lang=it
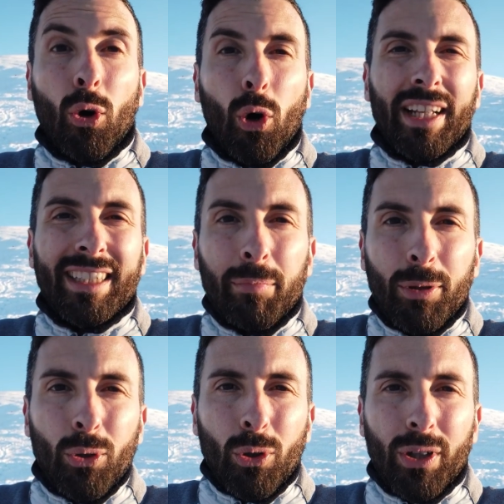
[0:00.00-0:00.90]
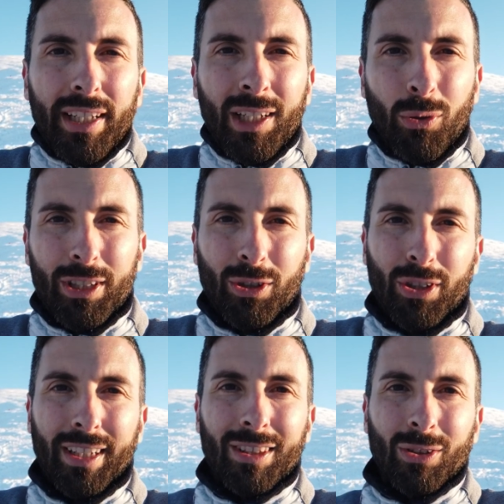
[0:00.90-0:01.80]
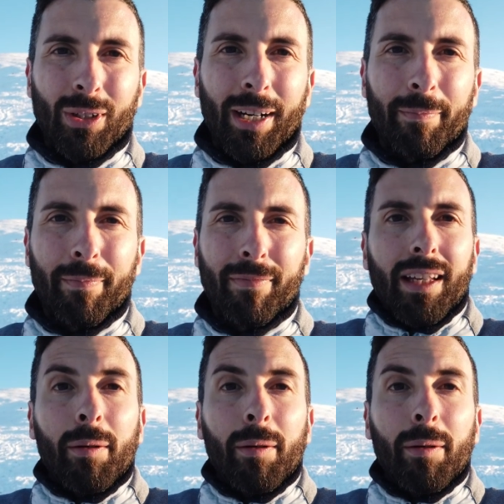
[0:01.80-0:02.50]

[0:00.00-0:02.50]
ancora di più in questo settore.